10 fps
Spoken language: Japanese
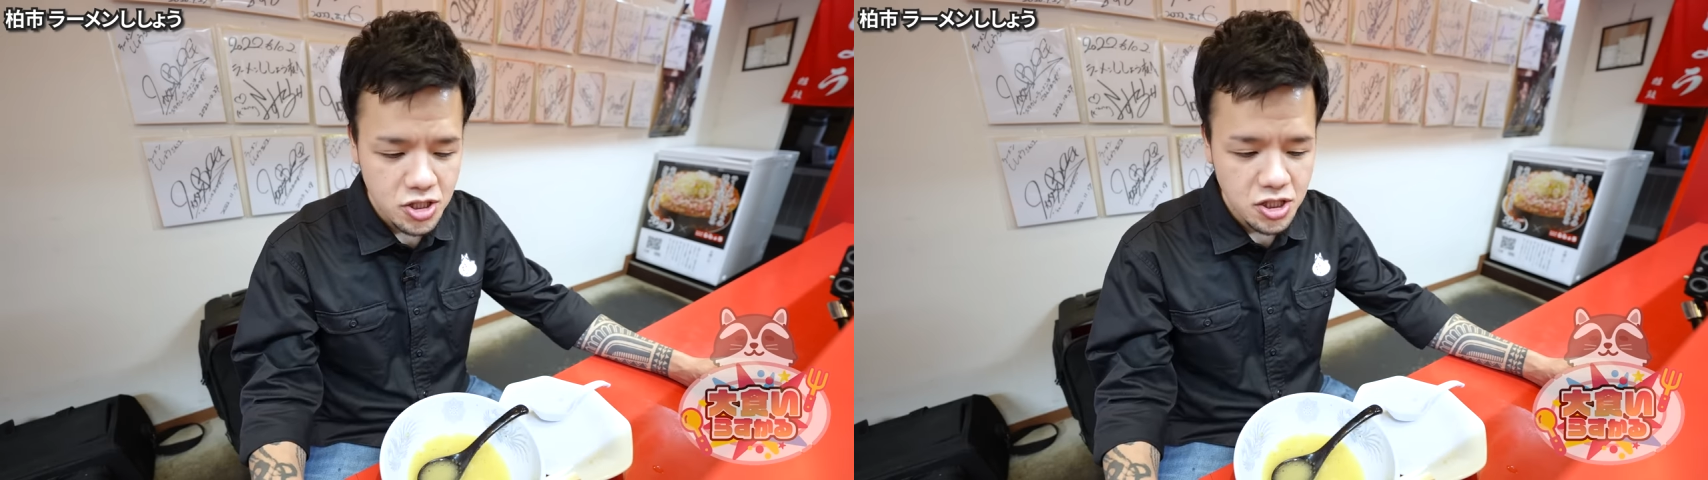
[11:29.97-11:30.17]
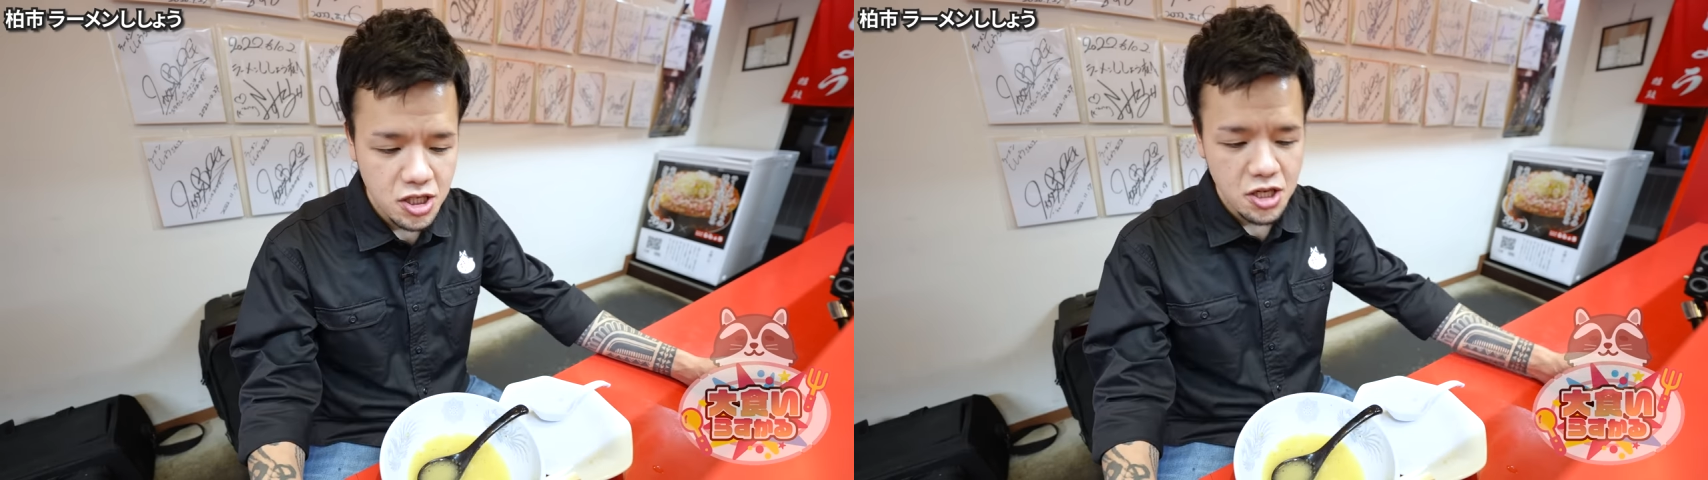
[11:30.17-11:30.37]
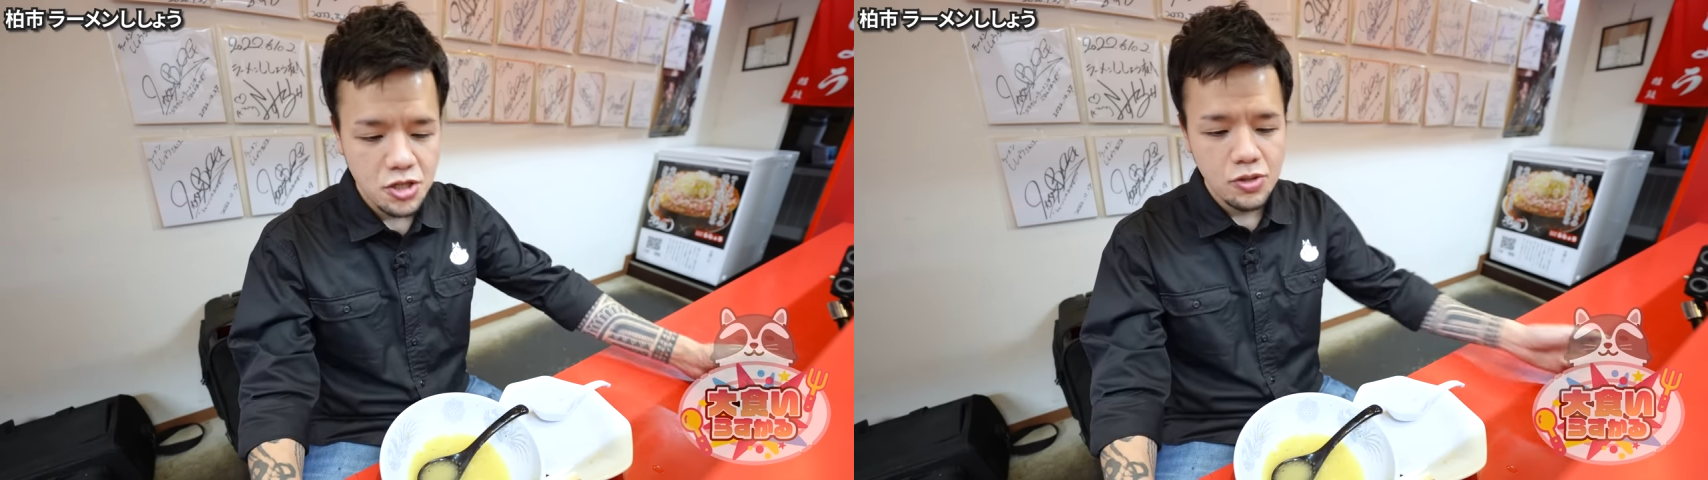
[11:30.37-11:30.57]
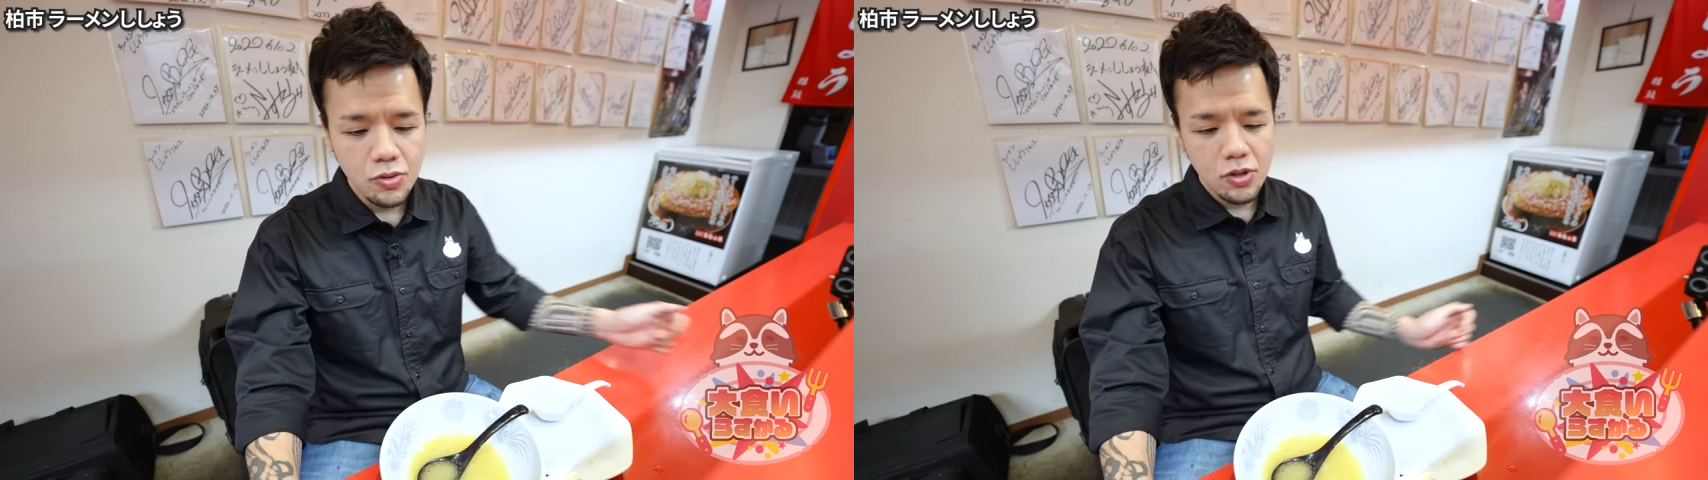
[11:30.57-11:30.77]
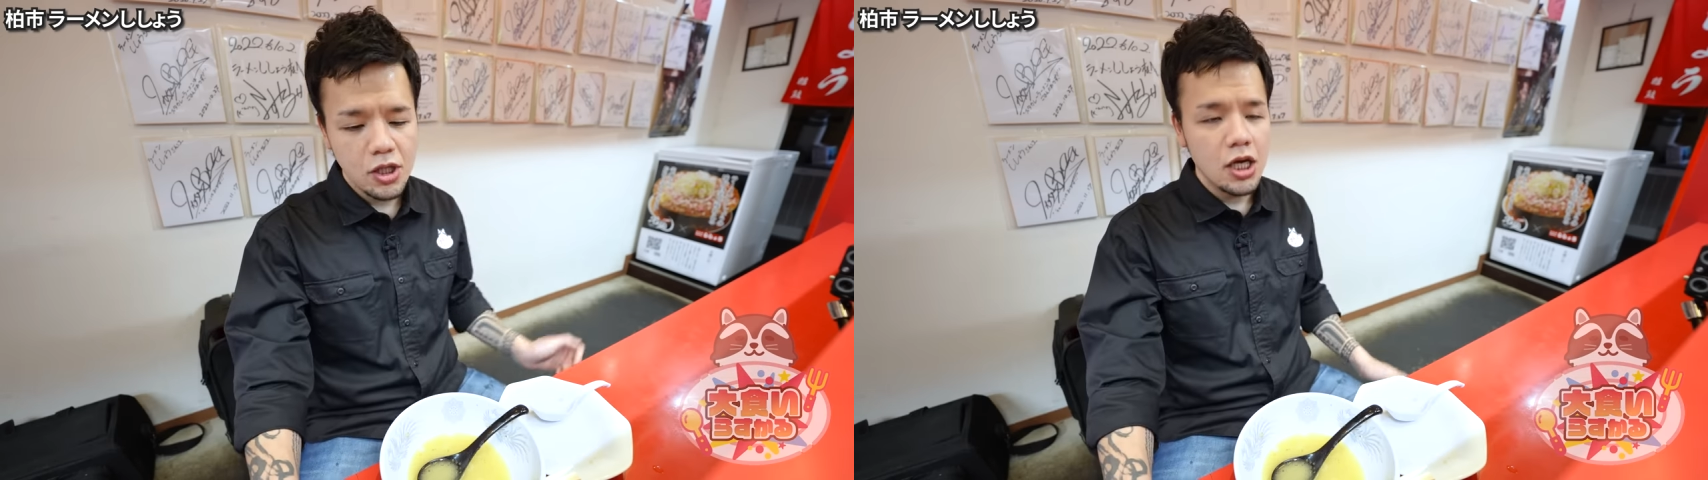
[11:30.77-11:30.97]
仕入れに
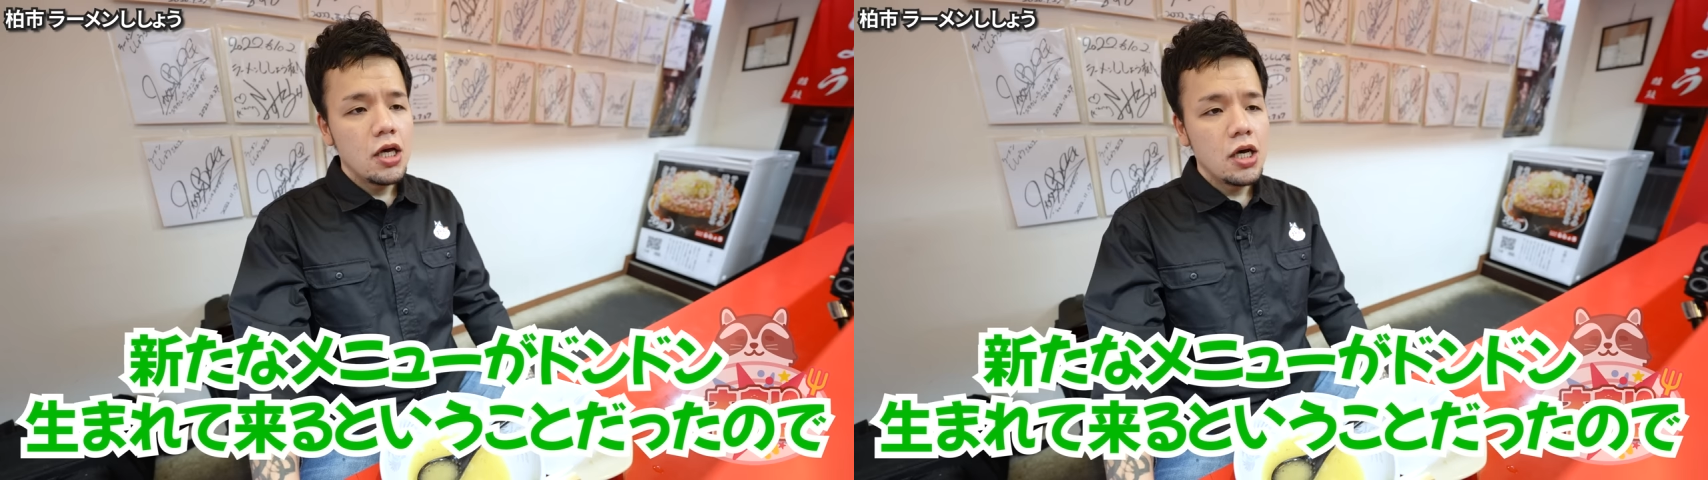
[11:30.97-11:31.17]
よって、